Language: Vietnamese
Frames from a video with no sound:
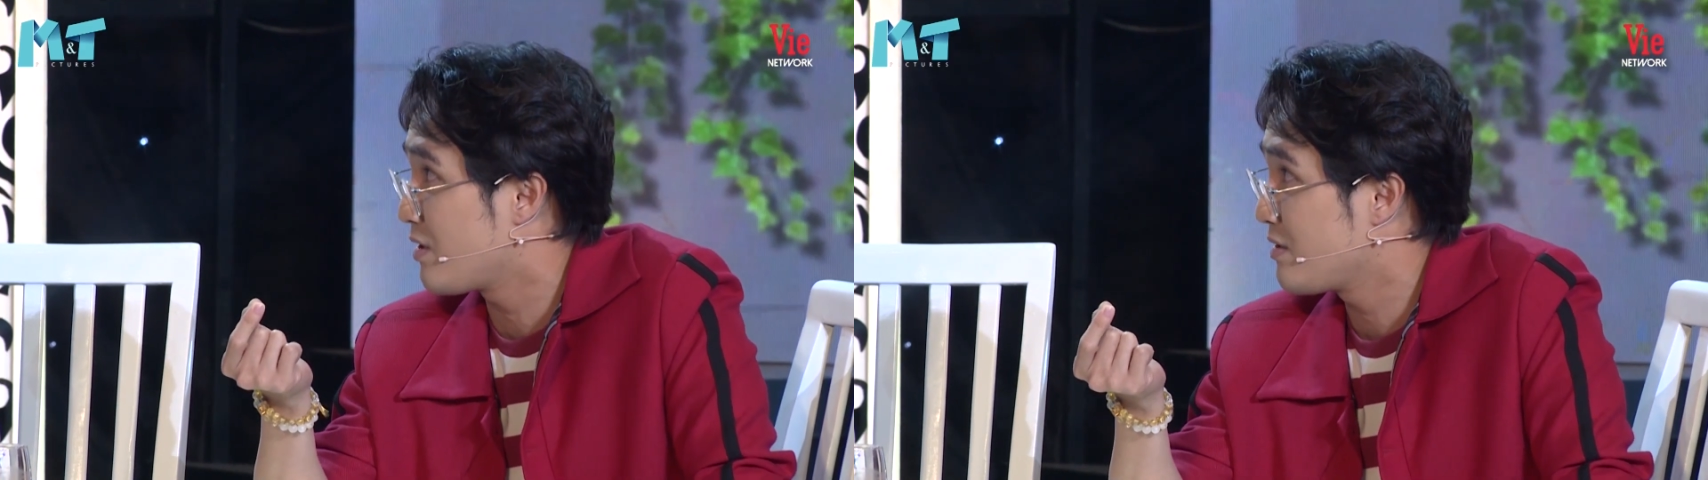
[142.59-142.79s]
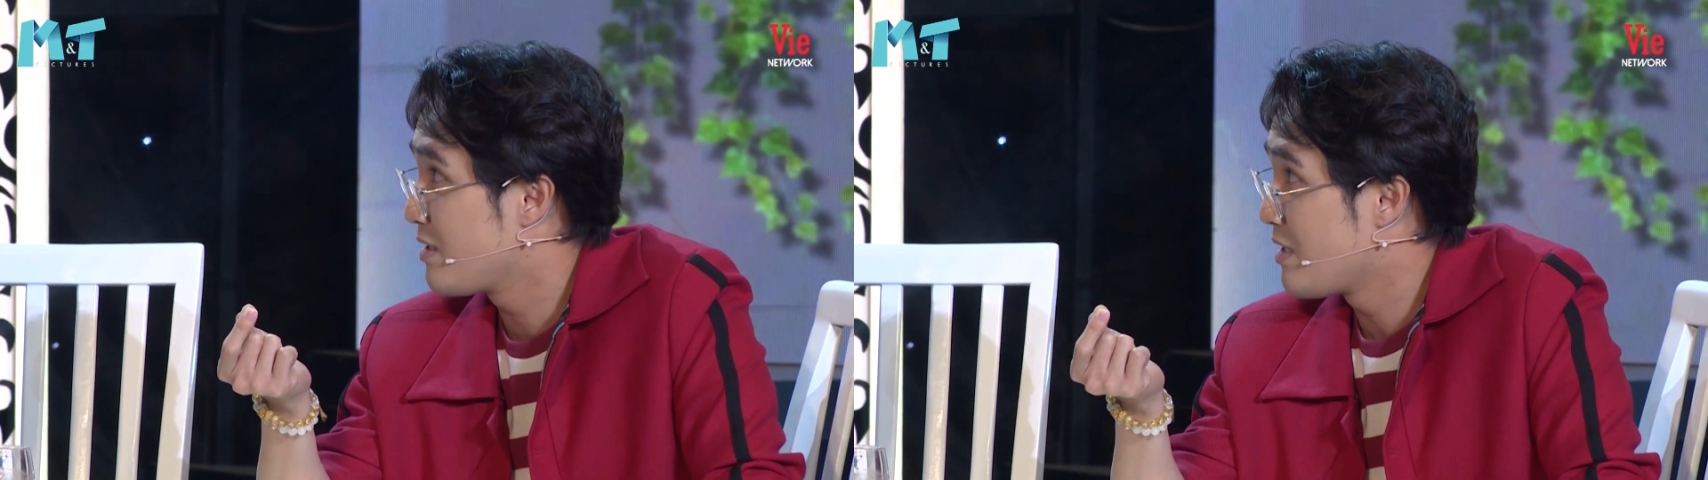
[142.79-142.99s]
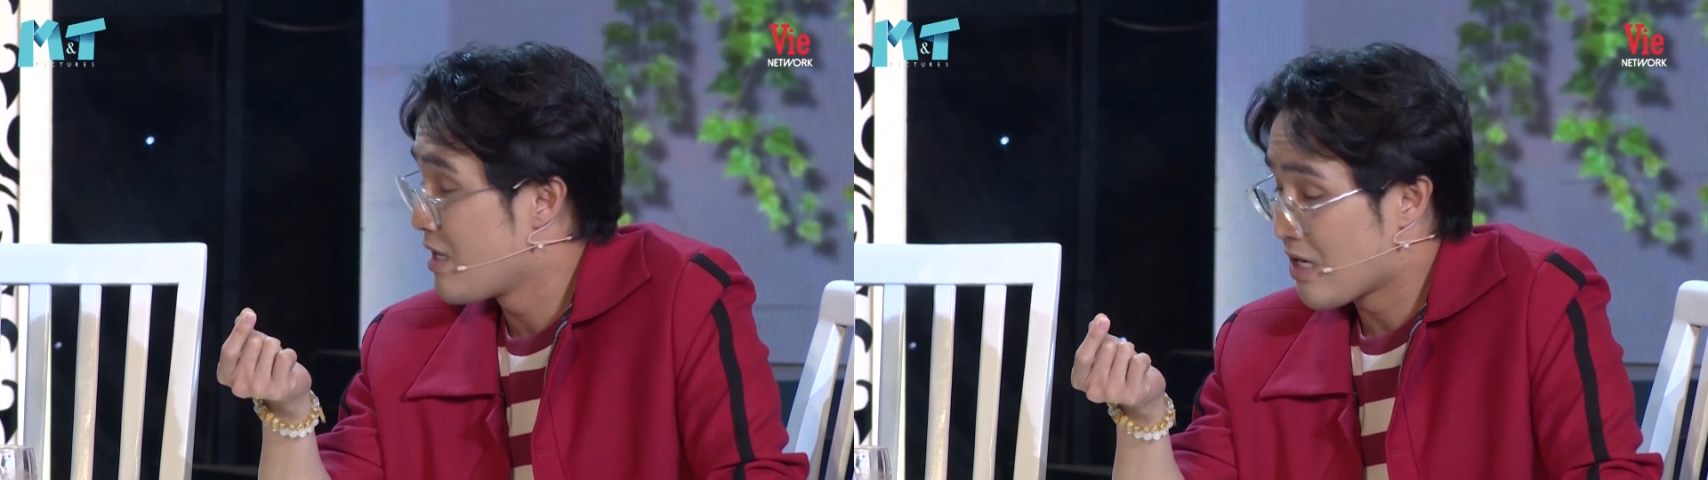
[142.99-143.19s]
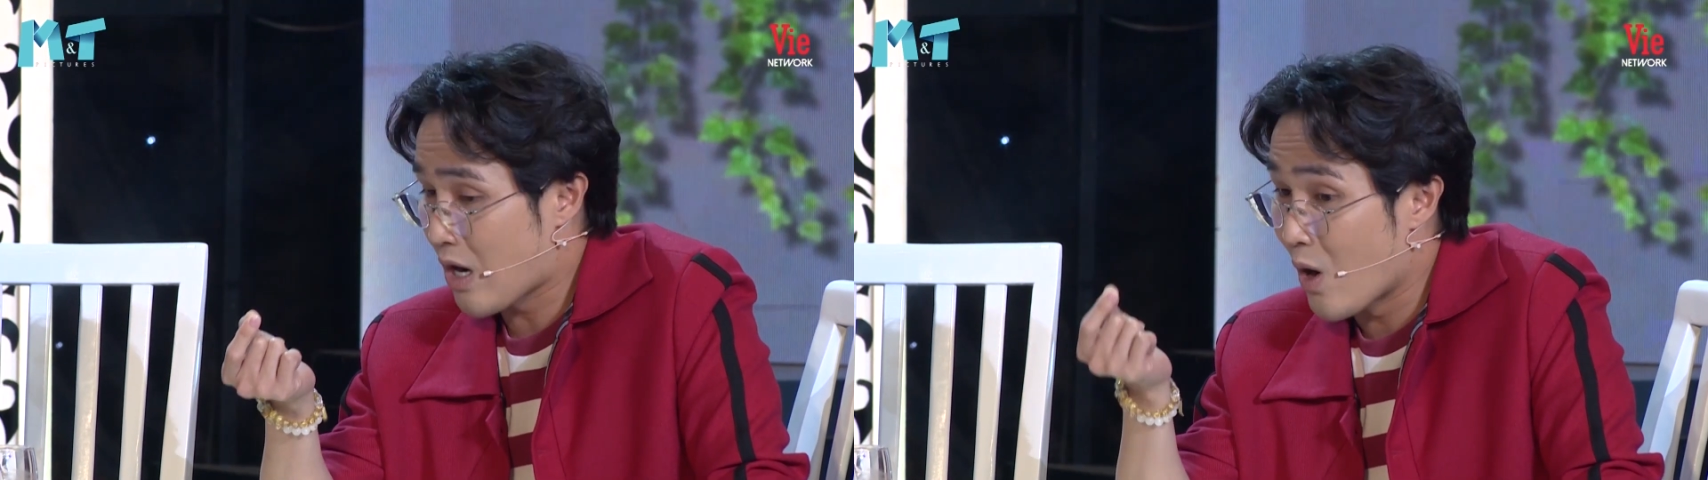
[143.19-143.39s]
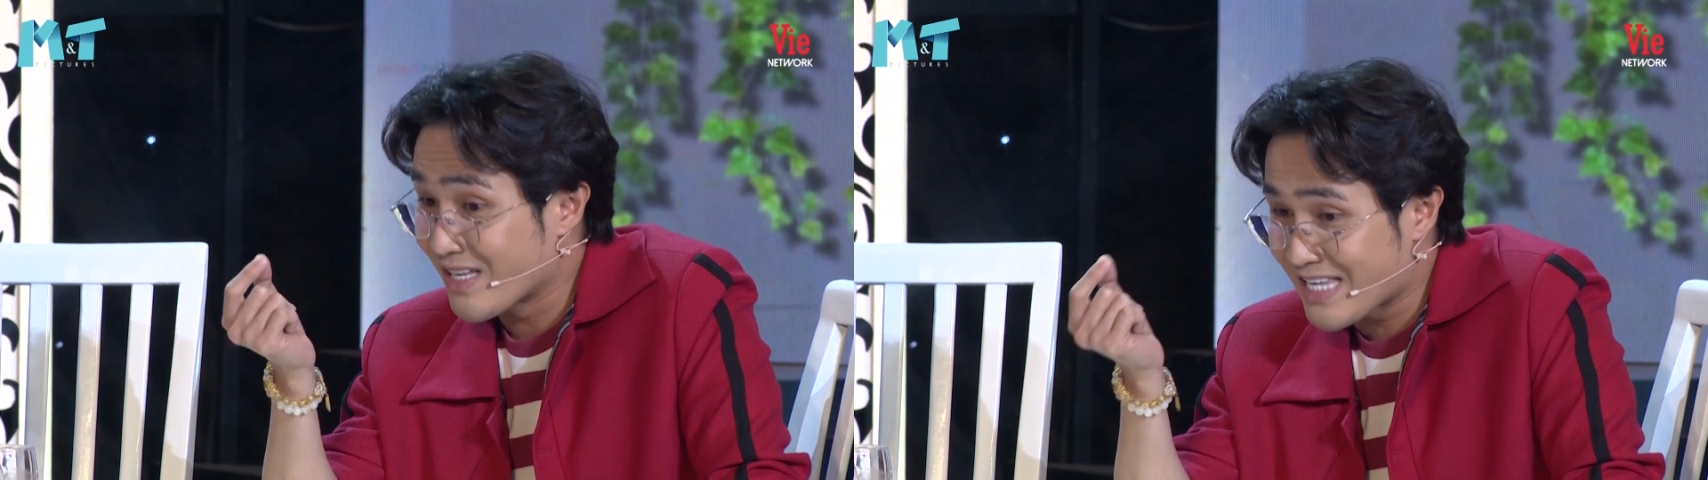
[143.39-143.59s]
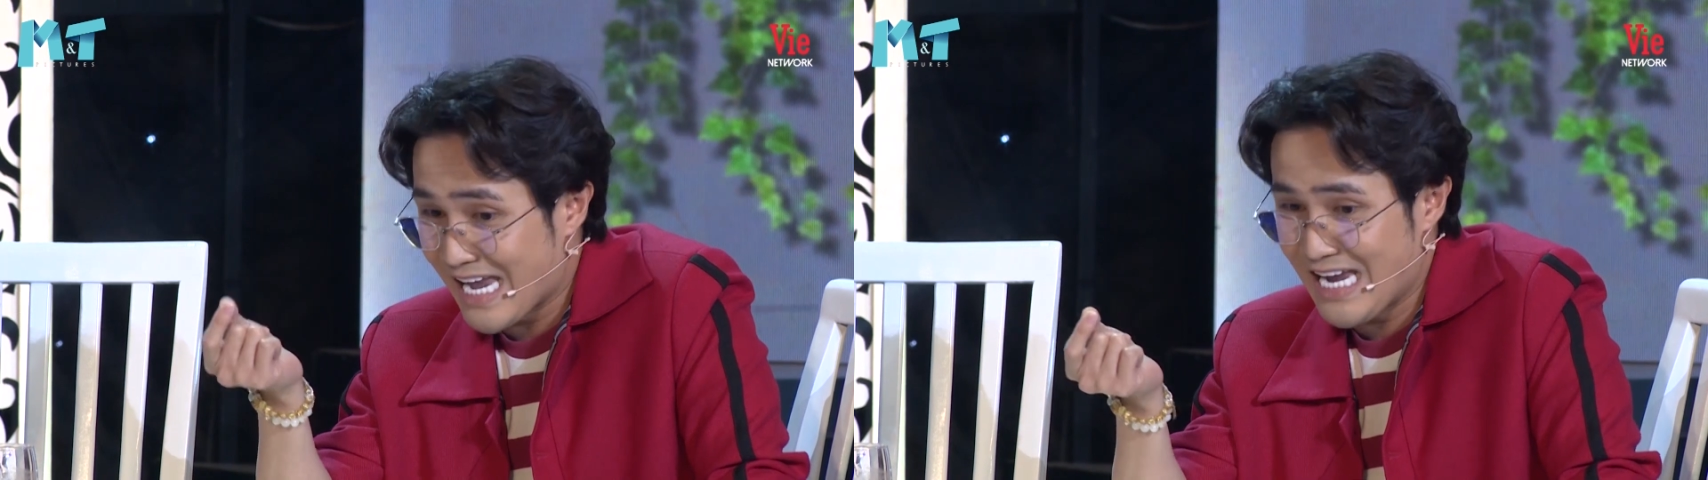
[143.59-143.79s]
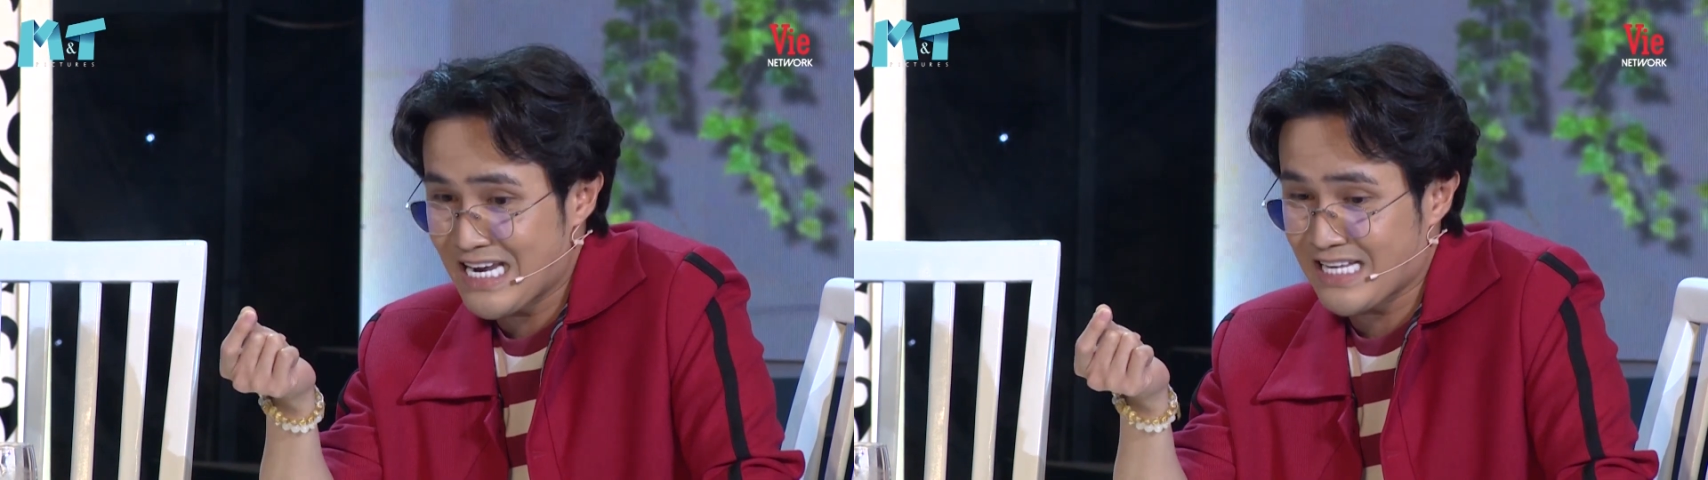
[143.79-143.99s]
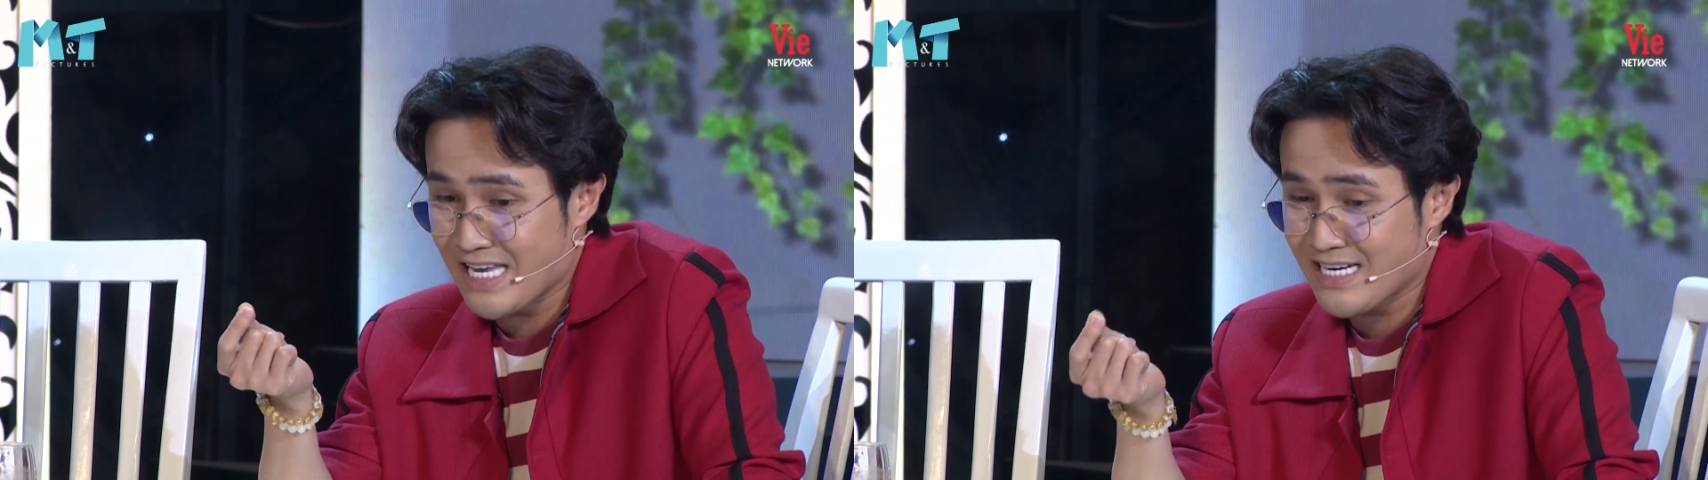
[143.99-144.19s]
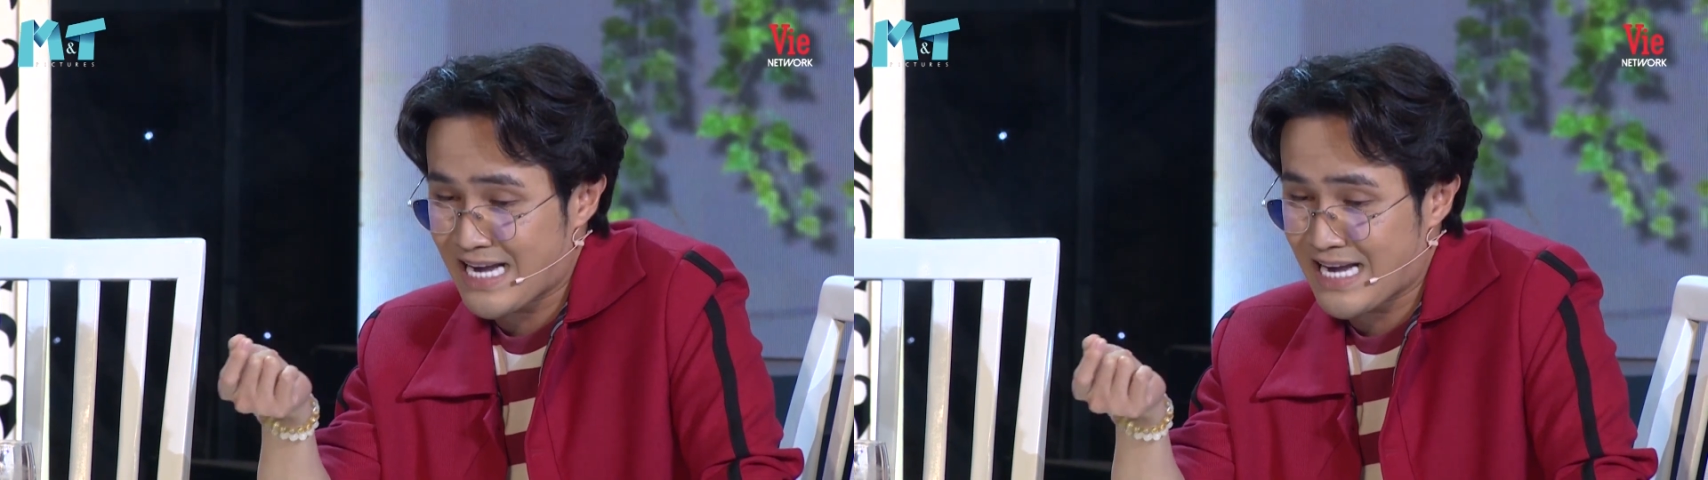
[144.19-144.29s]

à. còn chị là chị